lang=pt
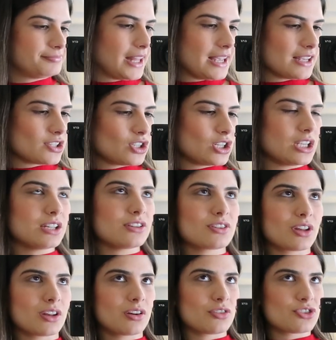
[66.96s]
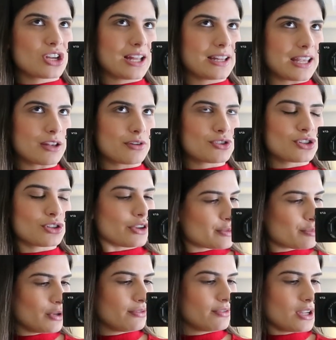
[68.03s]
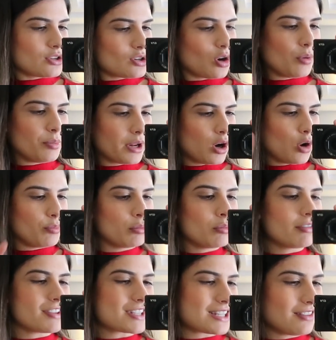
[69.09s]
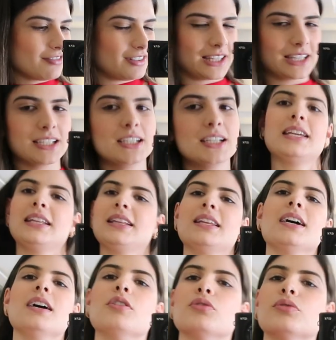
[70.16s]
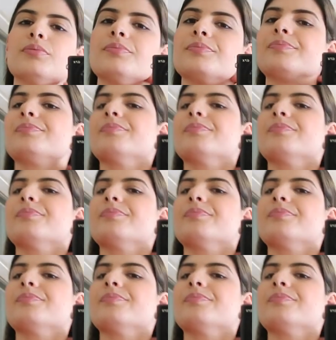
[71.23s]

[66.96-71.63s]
desde janeiro de 2020 eu comprei roupa uma vez na vida. Então,